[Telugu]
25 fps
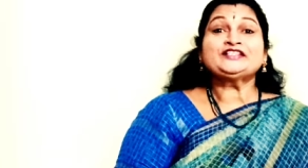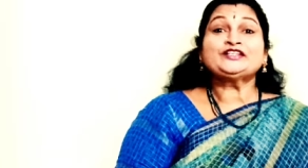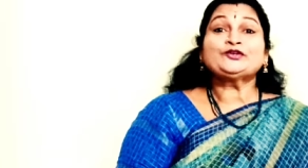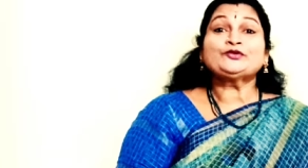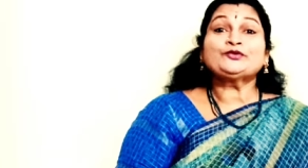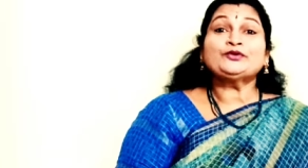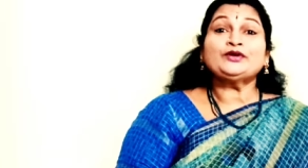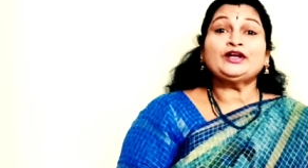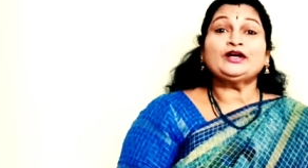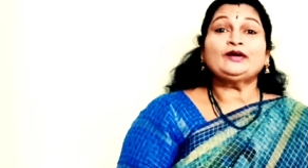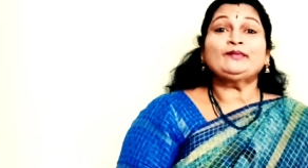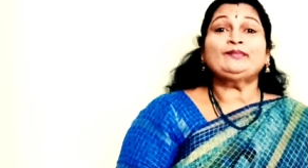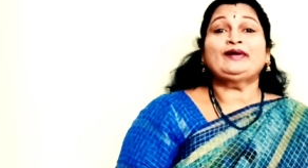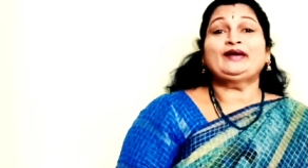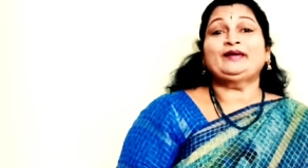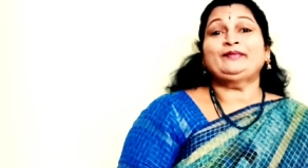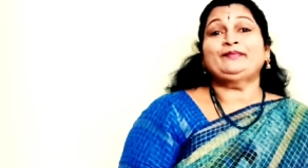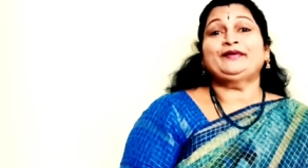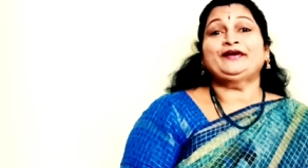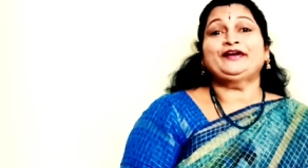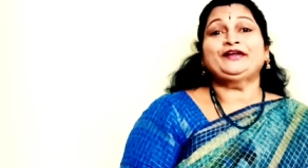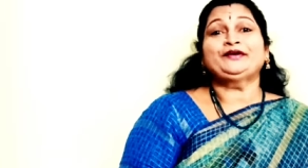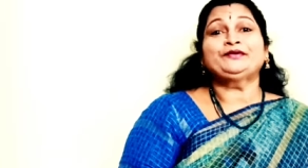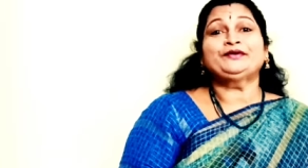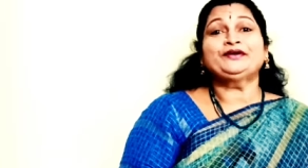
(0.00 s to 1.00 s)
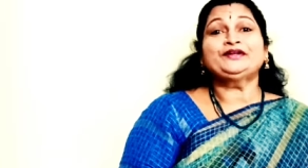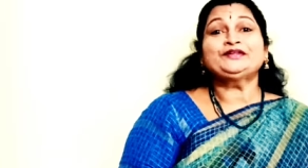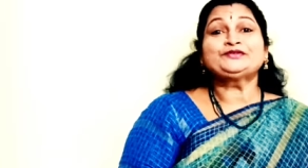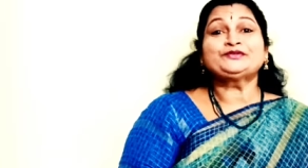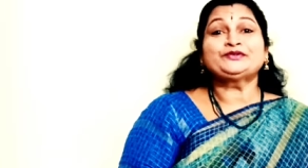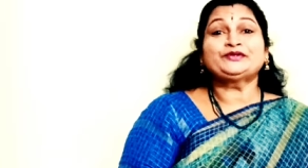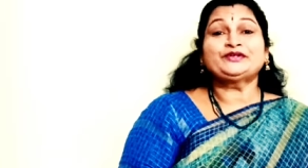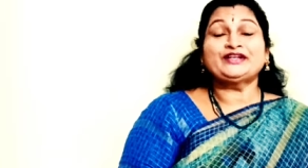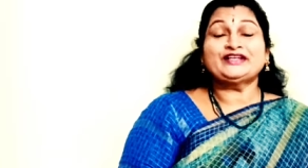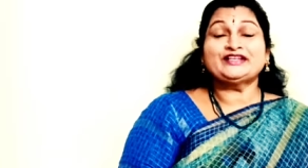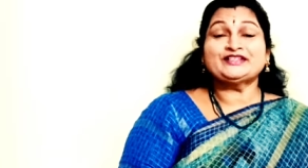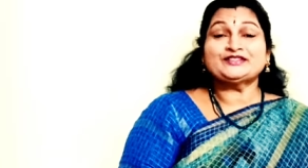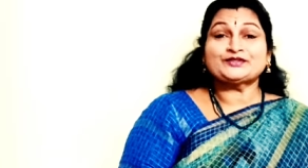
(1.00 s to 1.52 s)
చిక్కులకు భయపడి కూడా
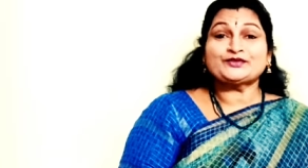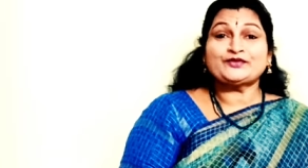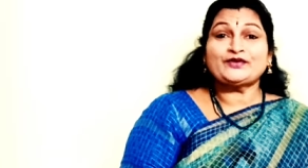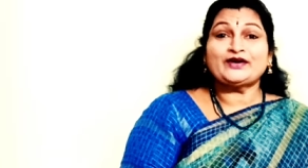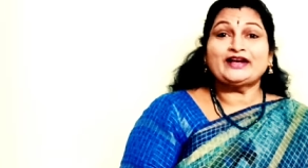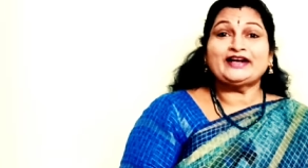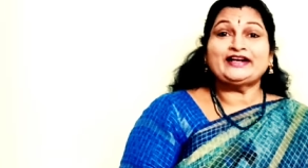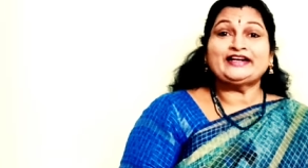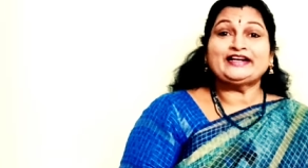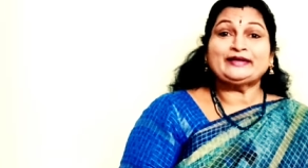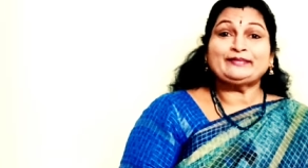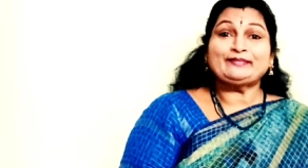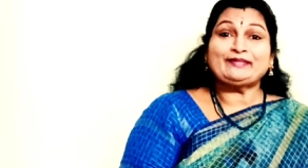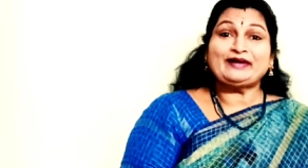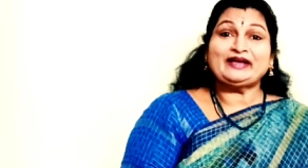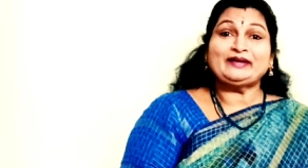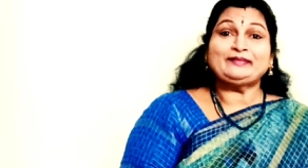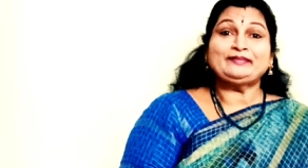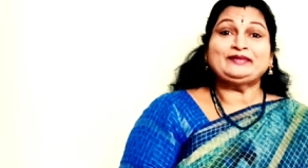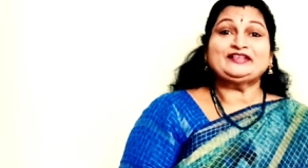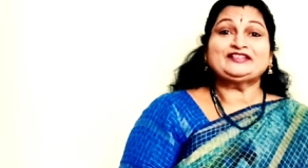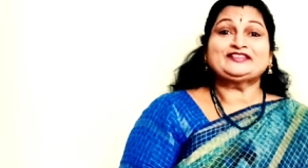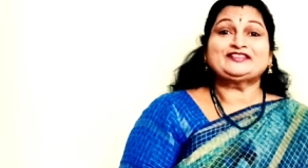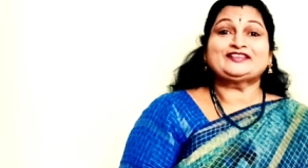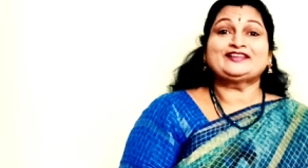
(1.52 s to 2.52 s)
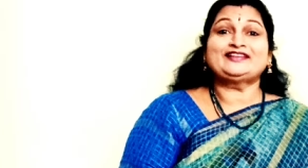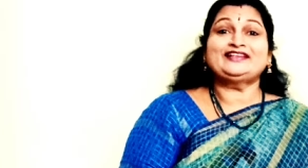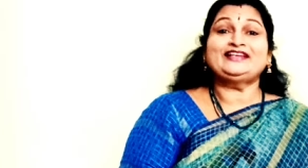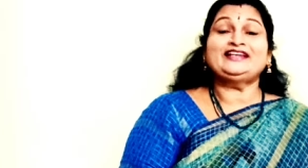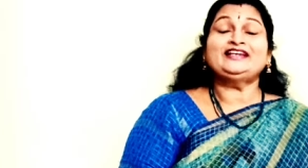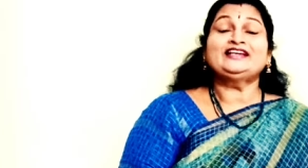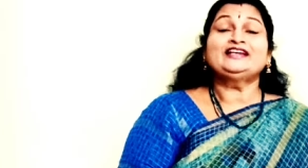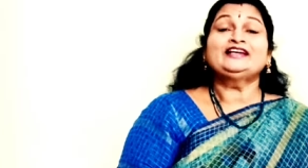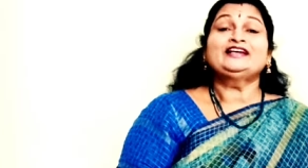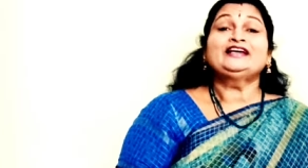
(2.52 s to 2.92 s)
జుట్టు వేసుకోవాలంటే భయం వేస్తుంది